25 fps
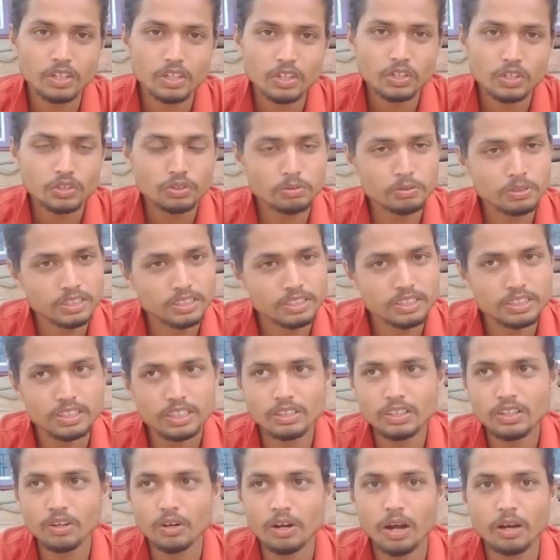তুমি নিয়ে
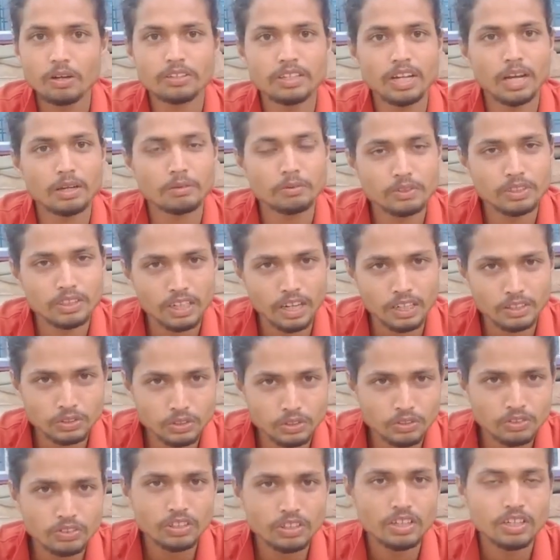ডায়মন্ডে আসো
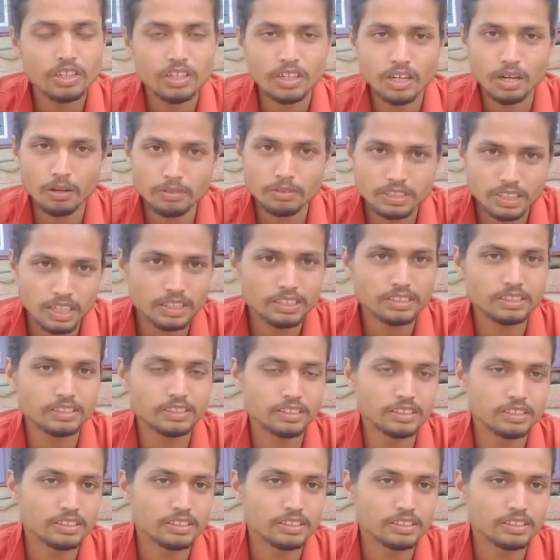আমি যাচ্ছি